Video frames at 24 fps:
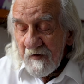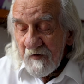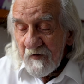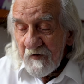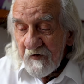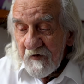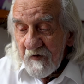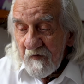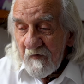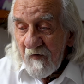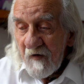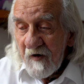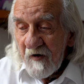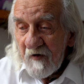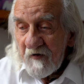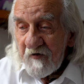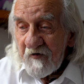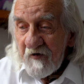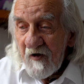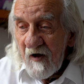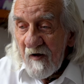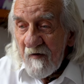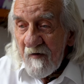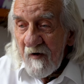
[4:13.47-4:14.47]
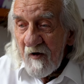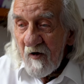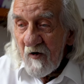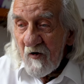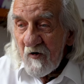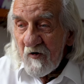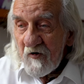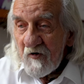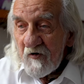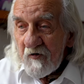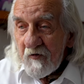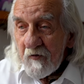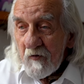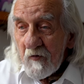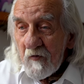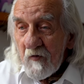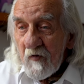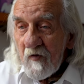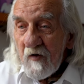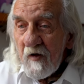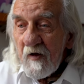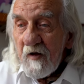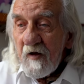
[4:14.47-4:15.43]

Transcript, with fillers: Czy wyleciała ojcu,